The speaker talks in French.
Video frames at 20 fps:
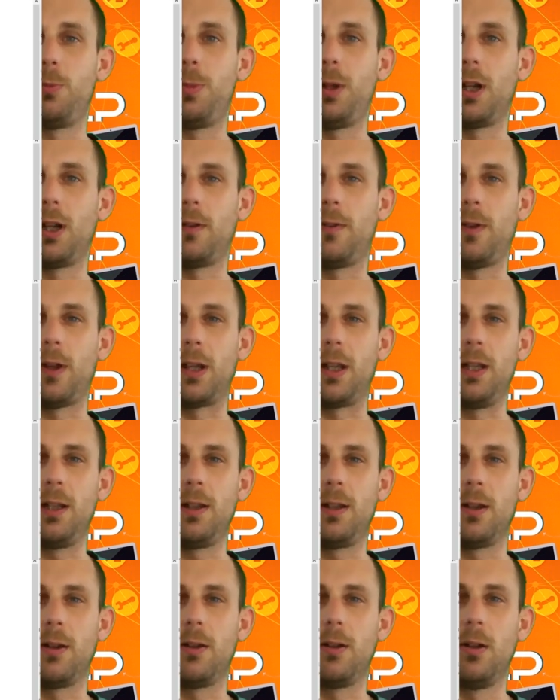de
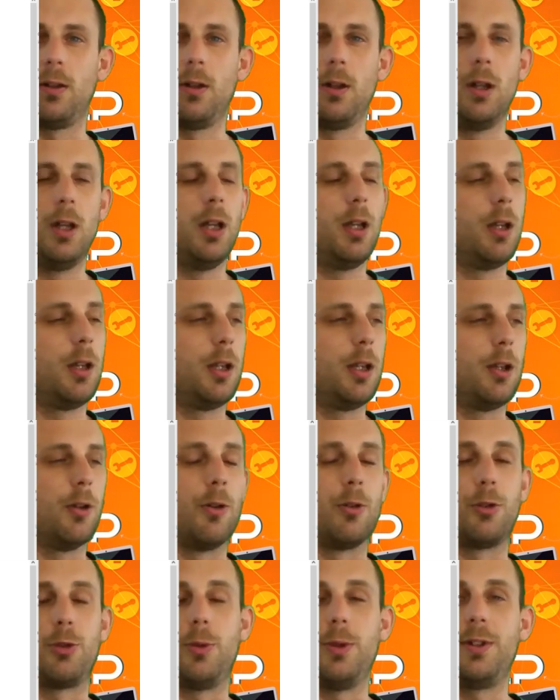périphérique. Et
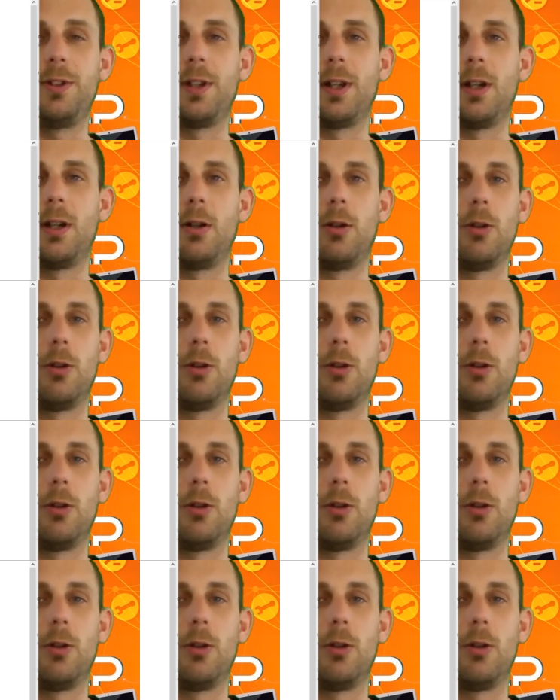ensuite,